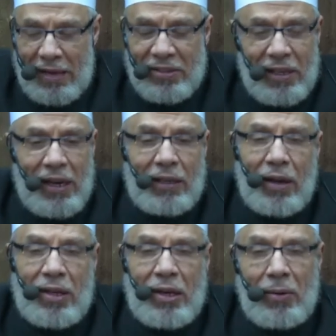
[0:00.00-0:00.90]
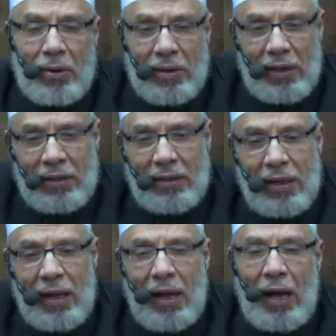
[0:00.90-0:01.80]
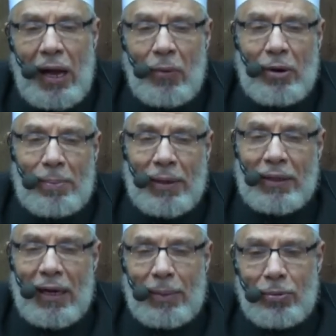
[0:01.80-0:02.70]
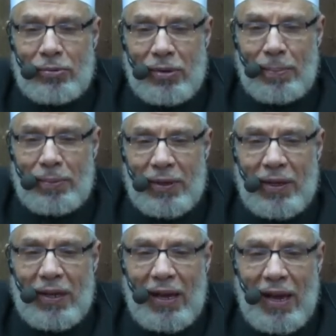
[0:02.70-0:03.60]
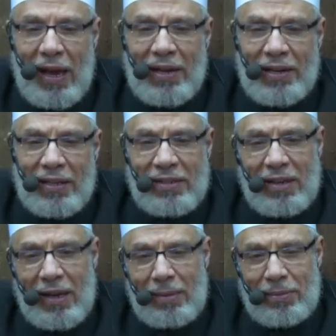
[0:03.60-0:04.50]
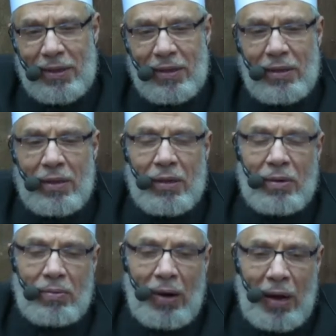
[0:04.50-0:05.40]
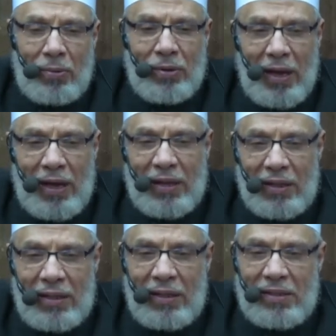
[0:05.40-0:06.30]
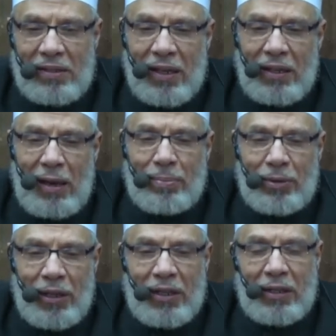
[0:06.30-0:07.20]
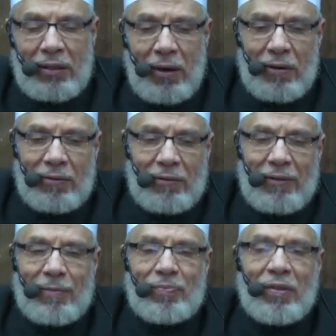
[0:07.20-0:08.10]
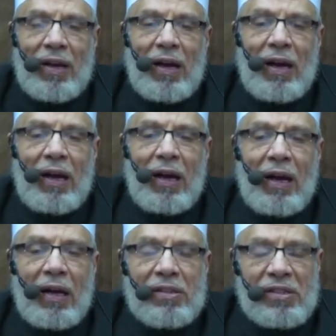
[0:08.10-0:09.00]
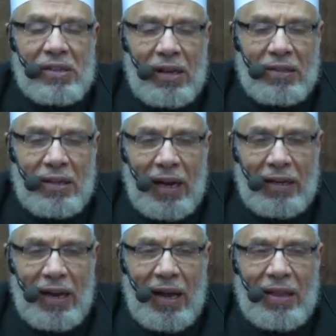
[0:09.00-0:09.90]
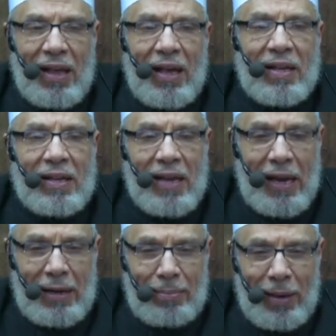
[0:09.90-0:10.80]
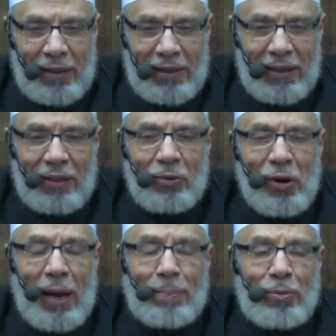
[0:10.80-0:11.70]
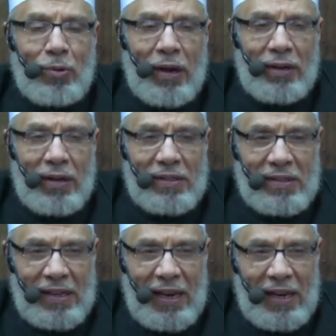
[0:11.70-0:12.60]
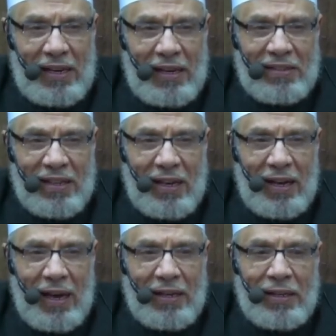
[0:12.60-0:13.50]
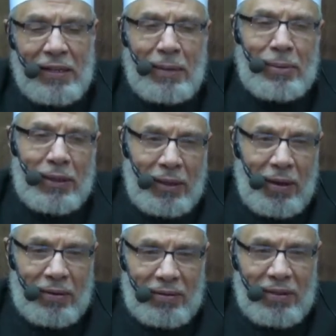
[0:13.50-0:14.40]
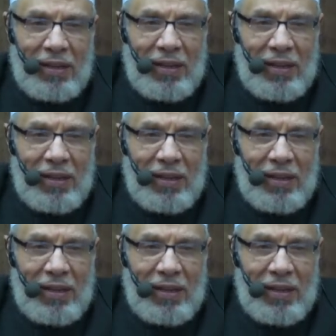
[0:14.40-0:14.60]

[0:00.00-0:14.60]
أسئلة كثيرة وردت حول بنك أبو ظبي الإسلامي وحول استخدام كريدت كارد صادر عن هذا البنك ويبدو أن السائل يسأل عن الديبت كارد